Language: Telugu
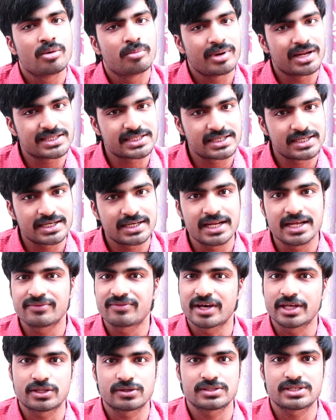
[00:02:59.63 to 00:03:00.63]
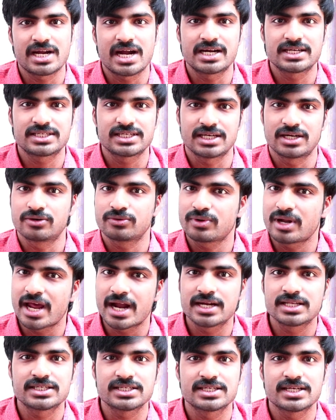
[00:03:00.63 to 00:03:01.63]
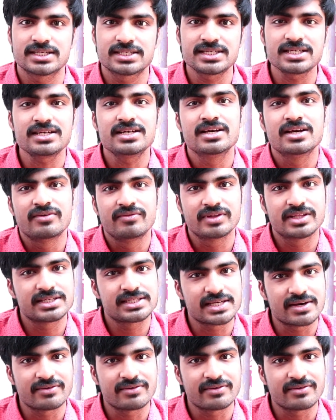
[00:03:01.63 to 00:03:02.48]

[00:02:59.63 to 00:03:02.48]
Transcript: ప్లస్ ఏంటంటే నేను ఫైవ్ థౌసండ్ యాడ్ చేయాను యాడ్ చేసేసి విత్ ఇన్